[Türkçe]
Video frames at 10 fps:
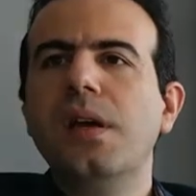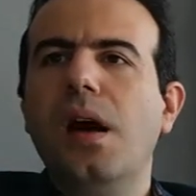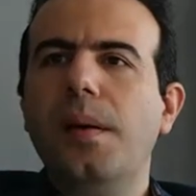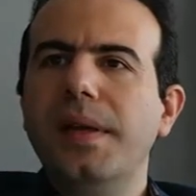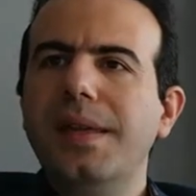
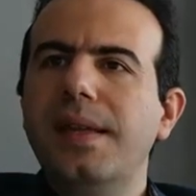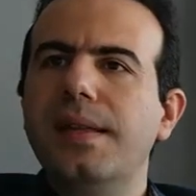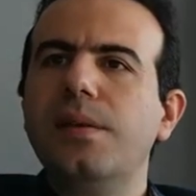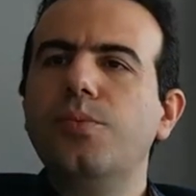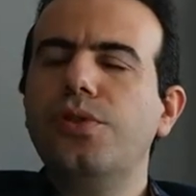Ama yine
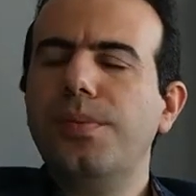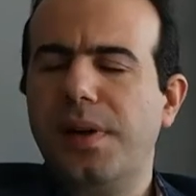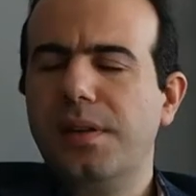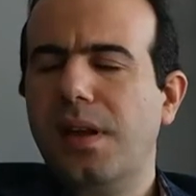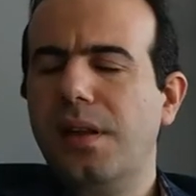de bu tip
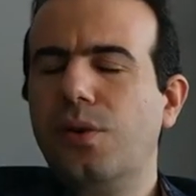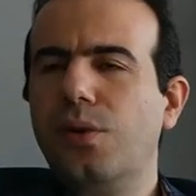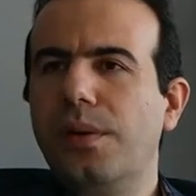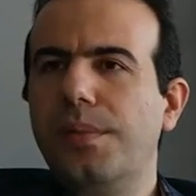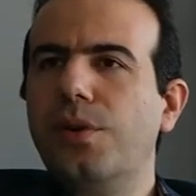hatalar
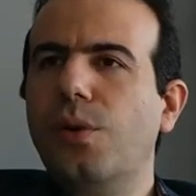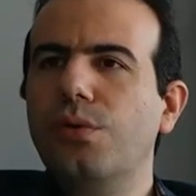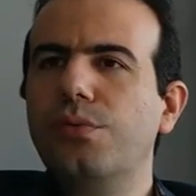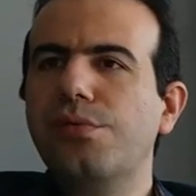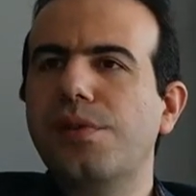olabilir.
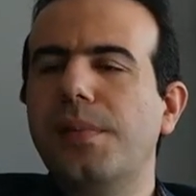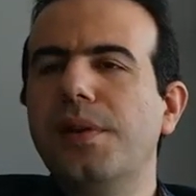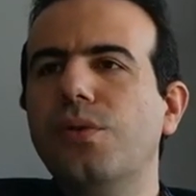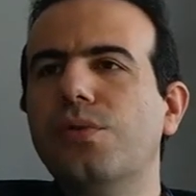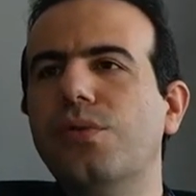Olduğu zaman
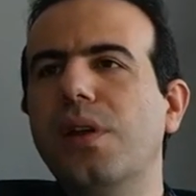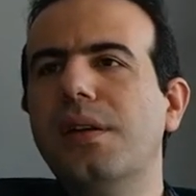okurlar